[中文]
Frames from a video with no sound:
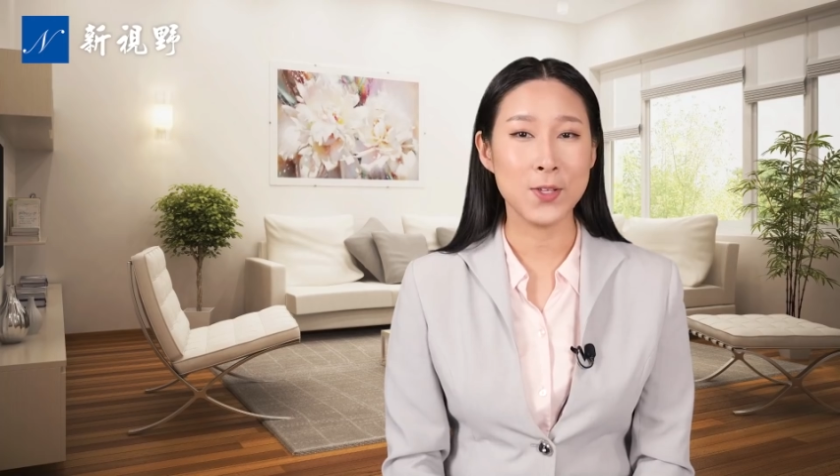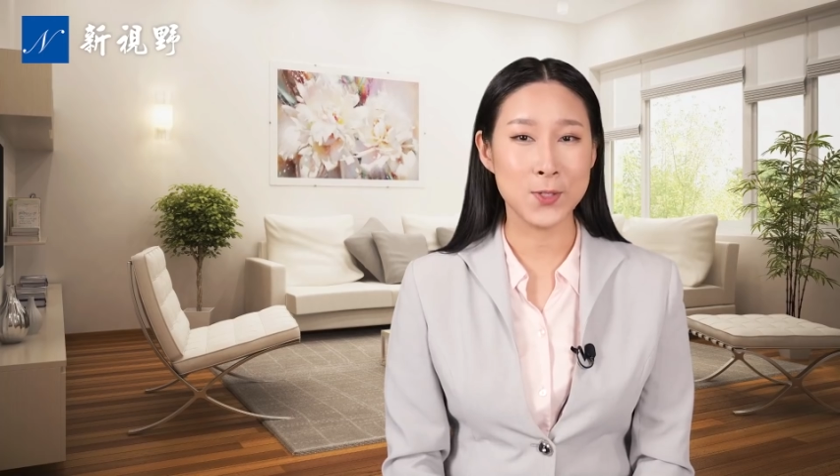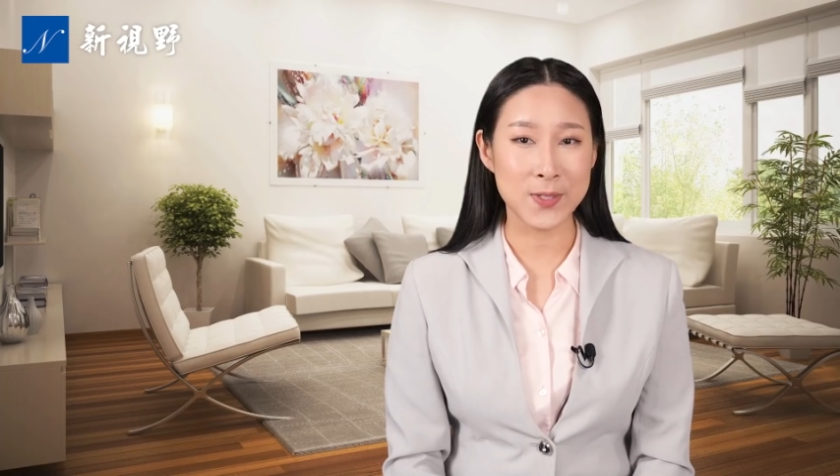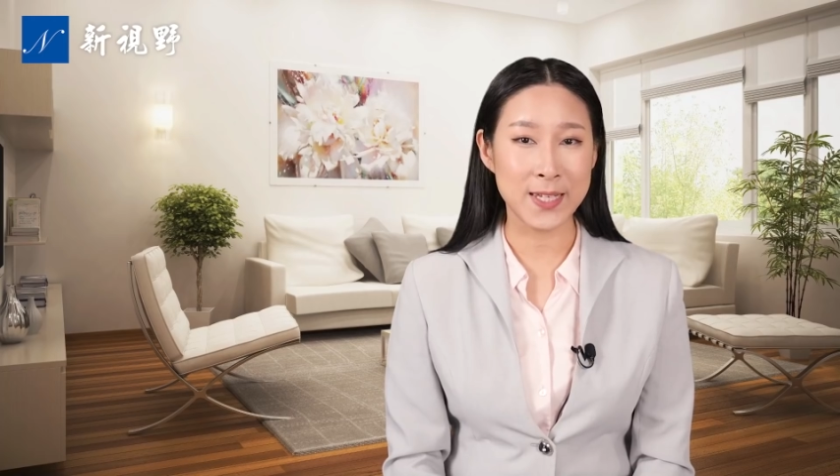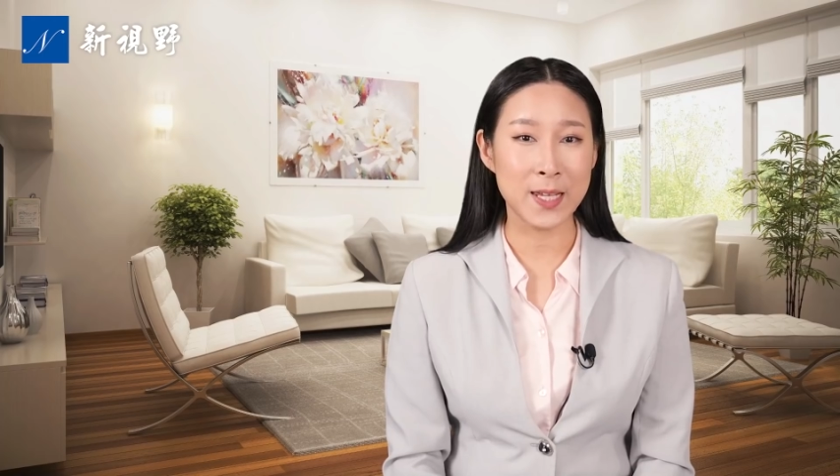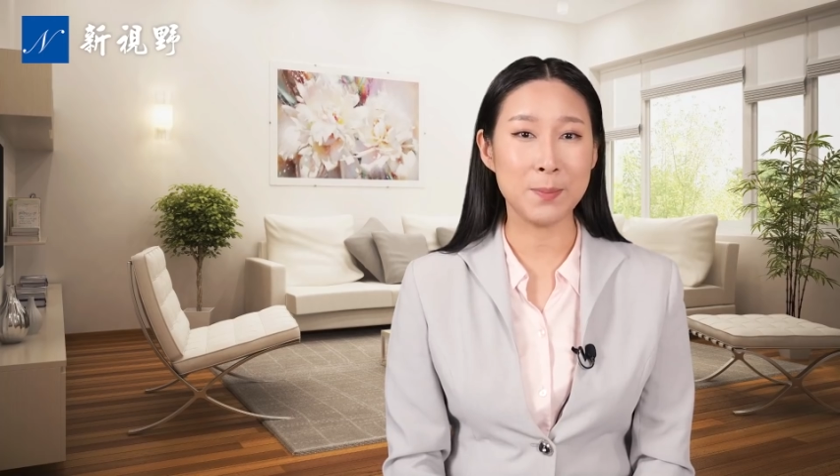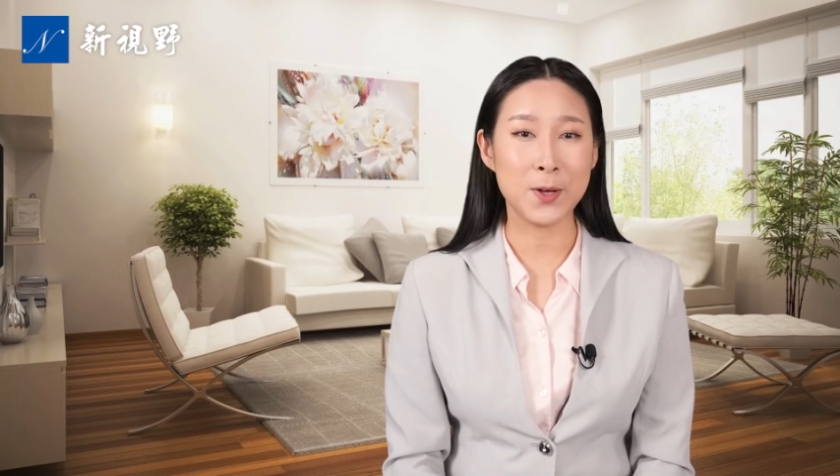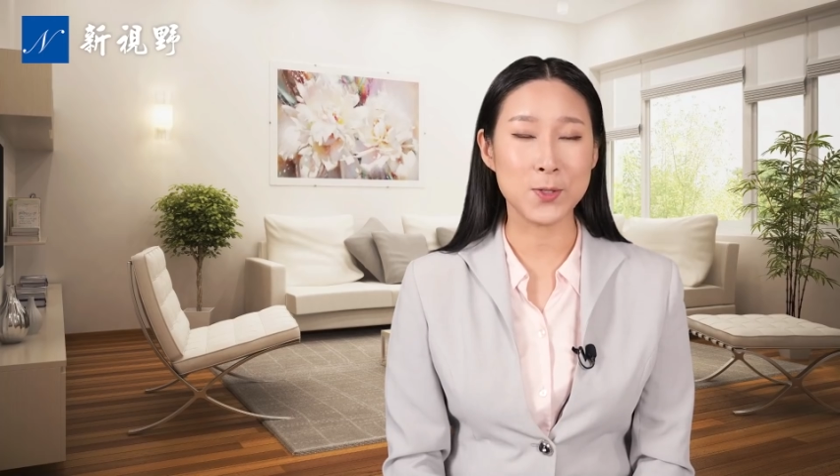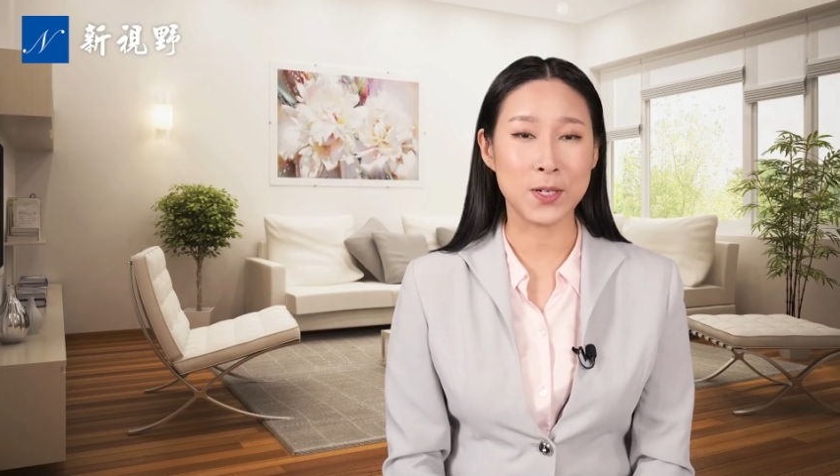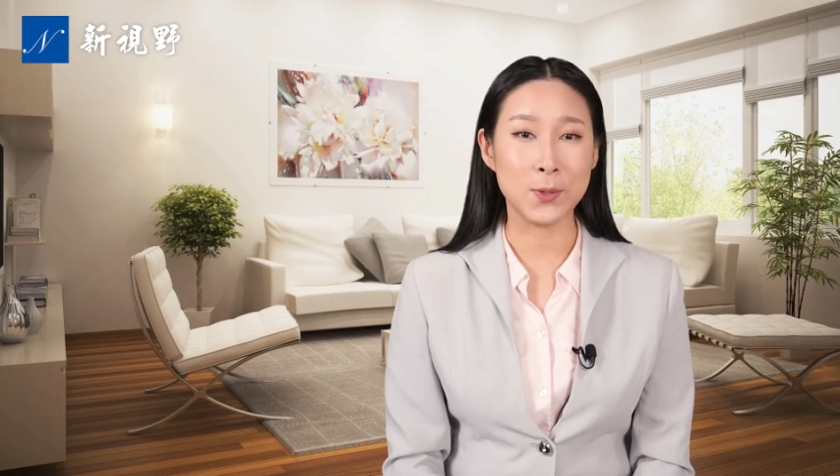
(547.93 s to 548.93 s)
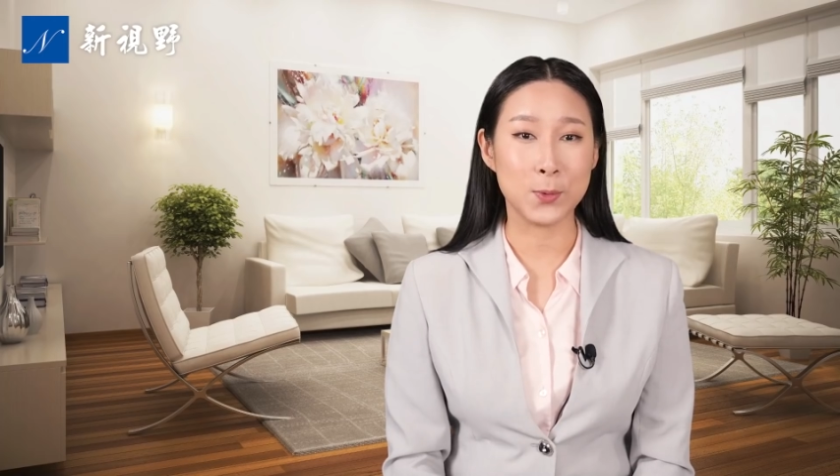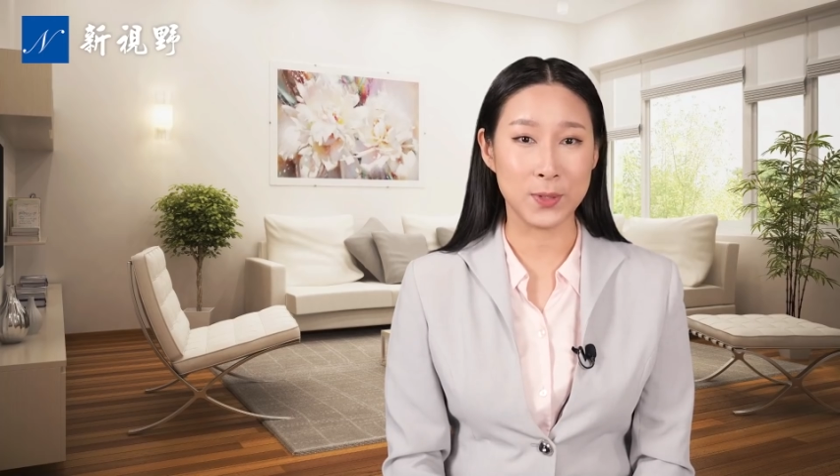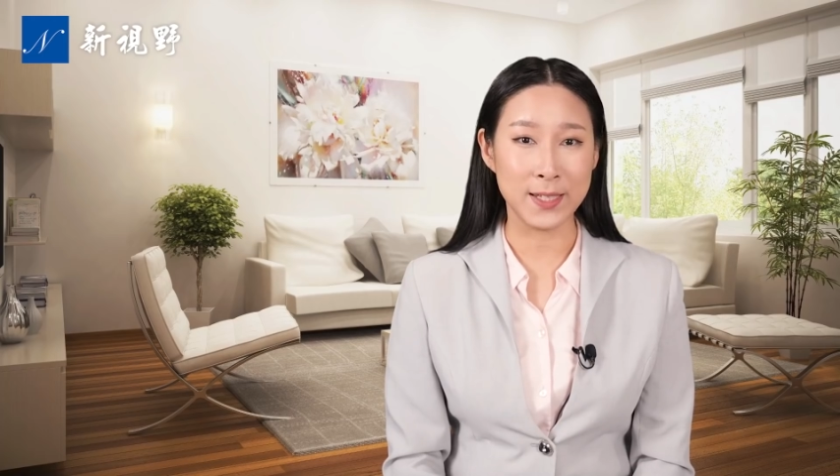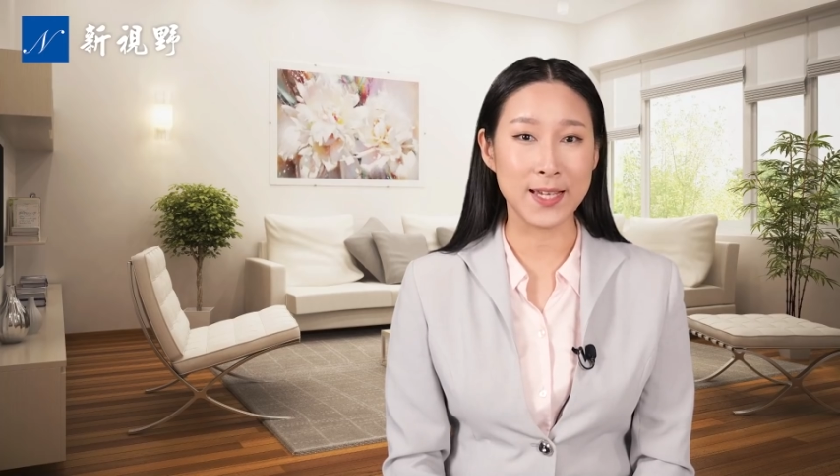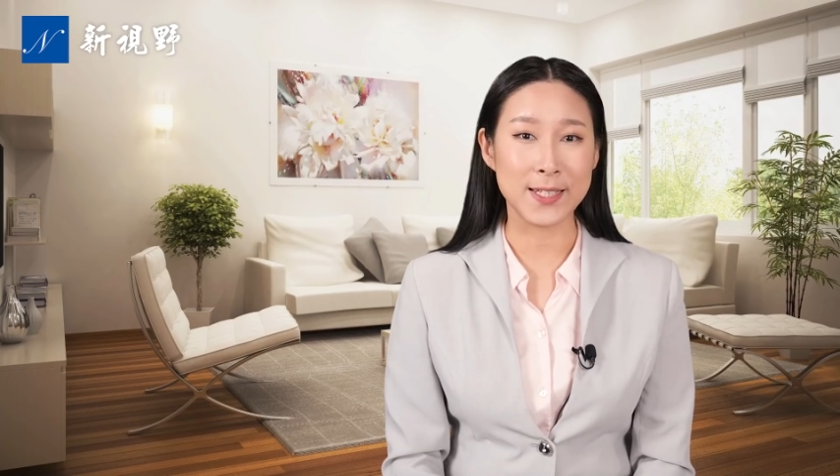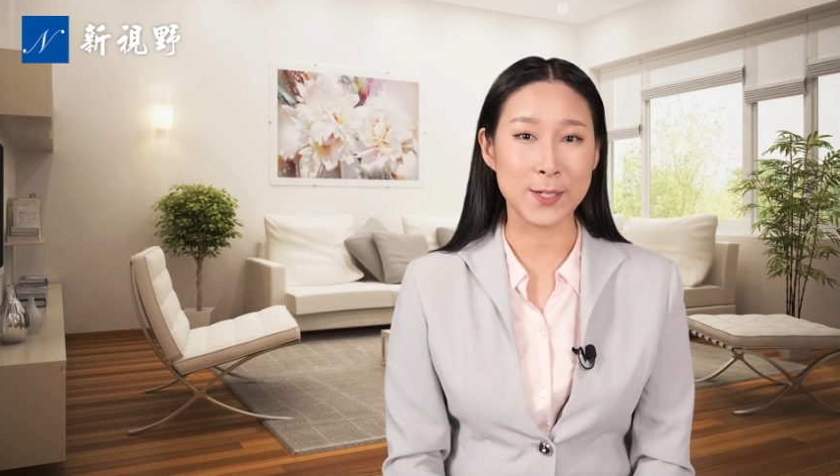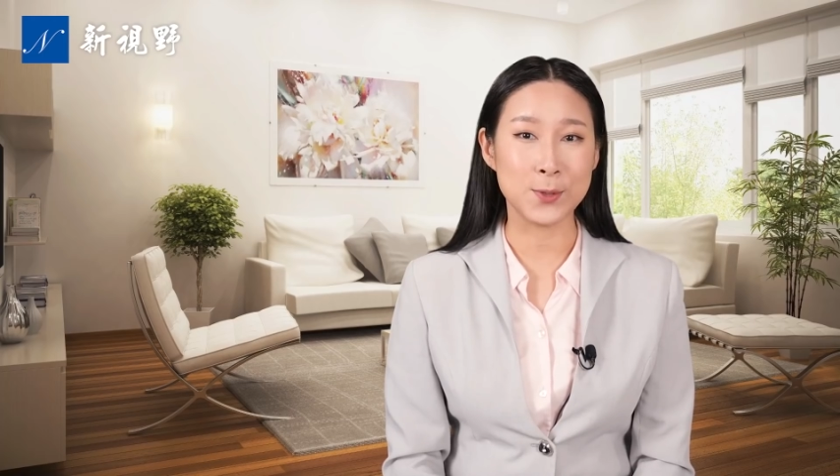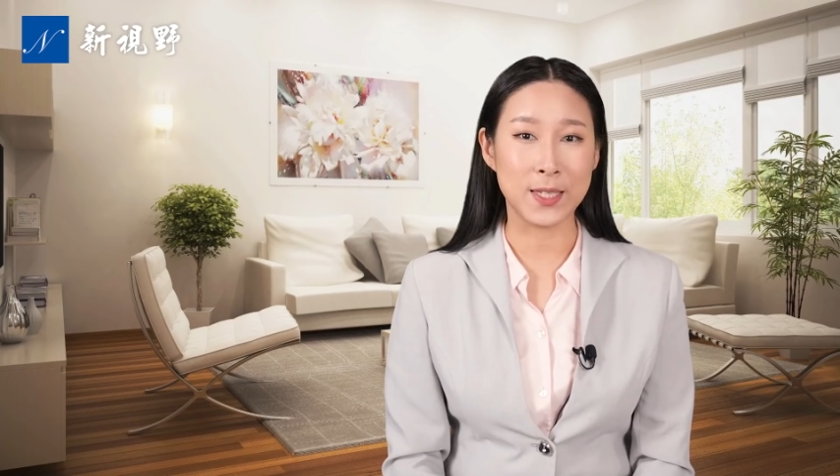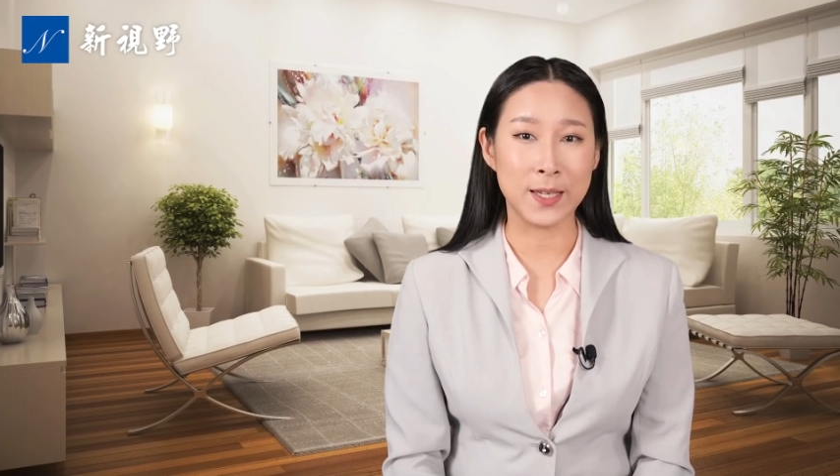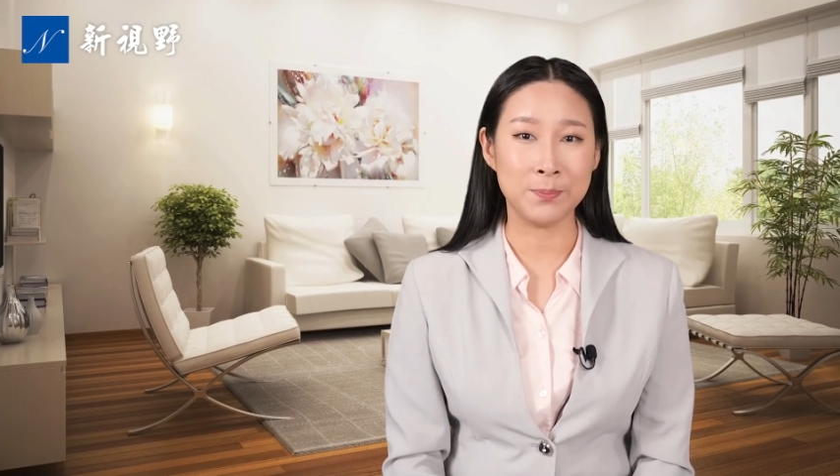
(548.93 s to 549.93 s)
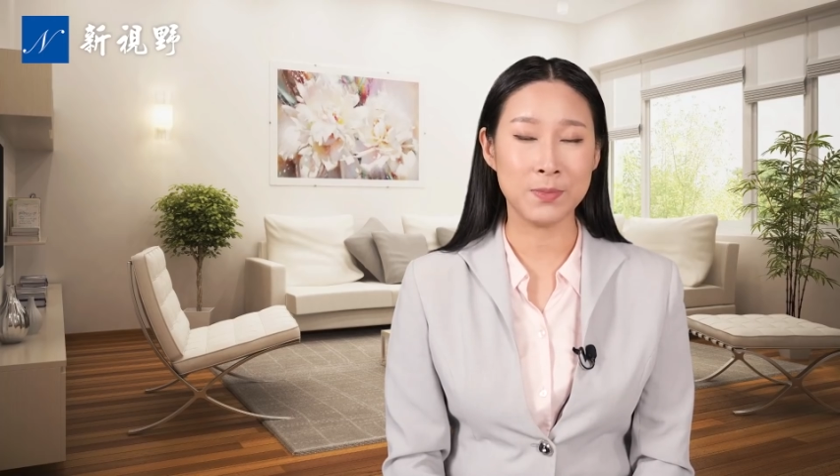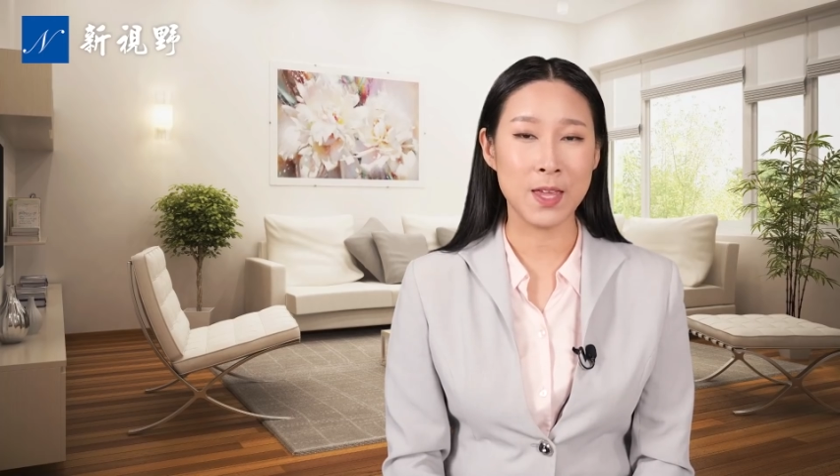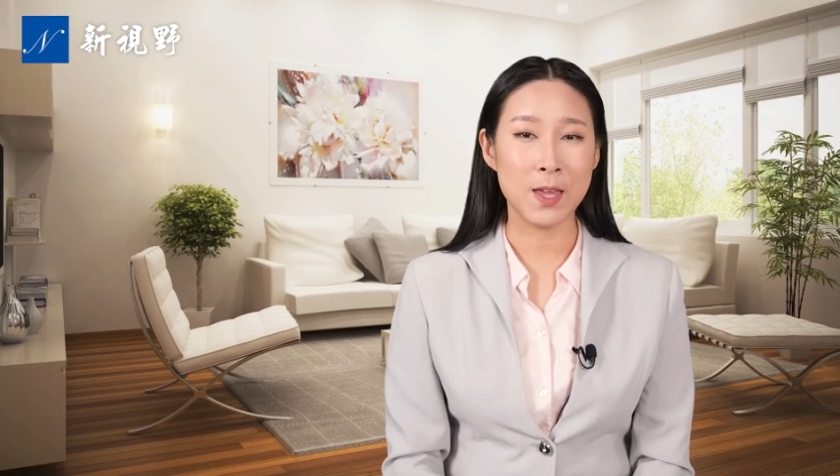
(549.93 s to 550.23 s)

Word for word: 就在电报群鼓励大家去听，